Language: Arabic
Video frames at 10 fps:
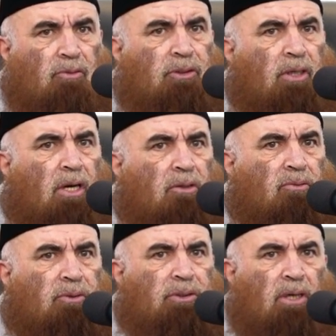
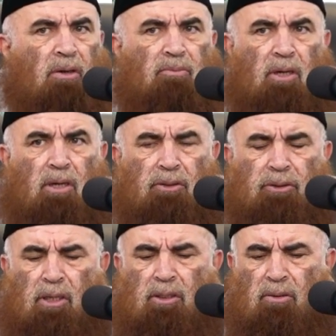والصلاة والسلام على
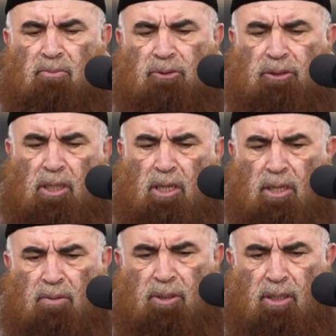سيد
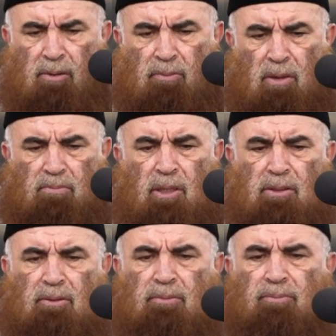المرسلين نبينا
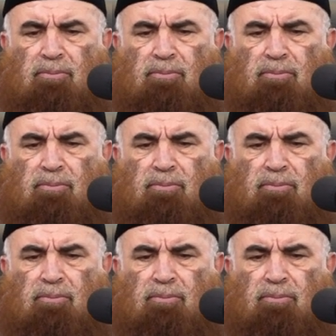محمد